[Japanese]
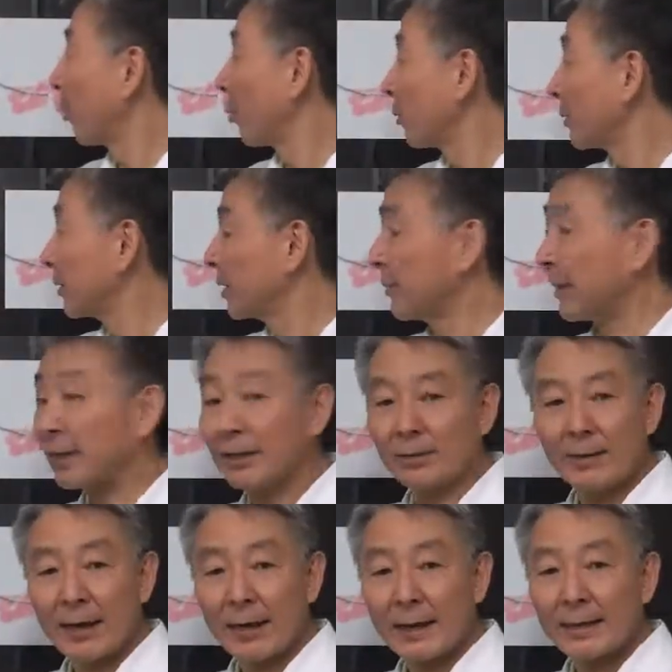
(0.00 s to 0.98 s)
この
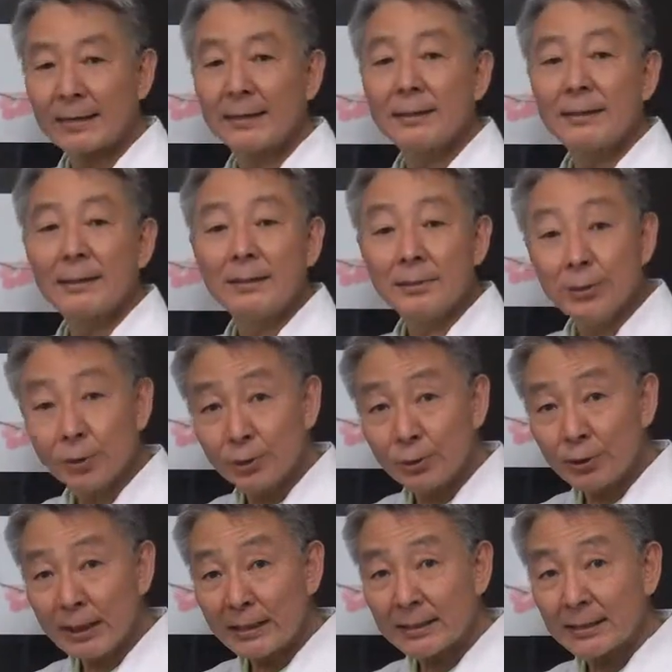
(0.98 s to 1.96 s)
椿は
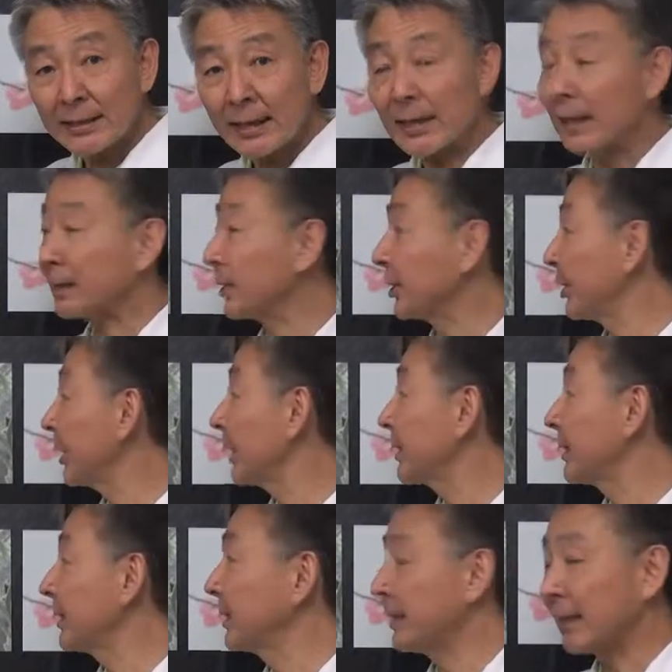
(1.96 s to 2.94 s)
10月から4
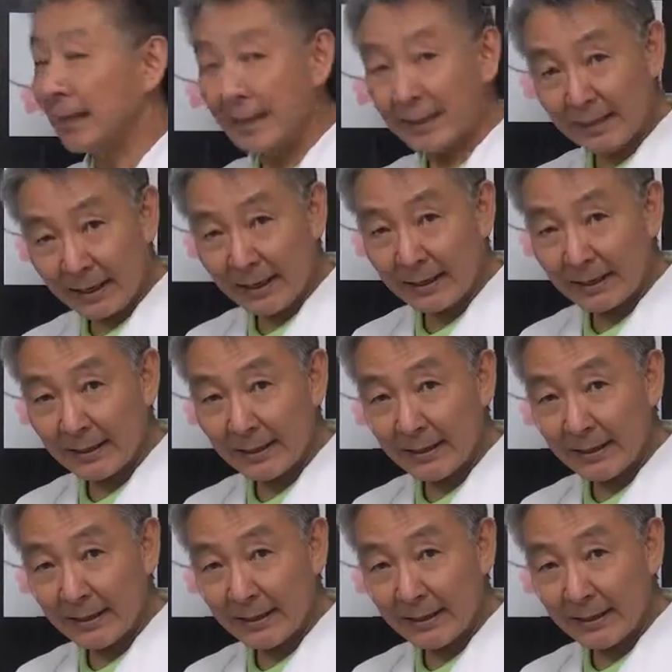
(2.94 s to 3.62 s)
月にかけて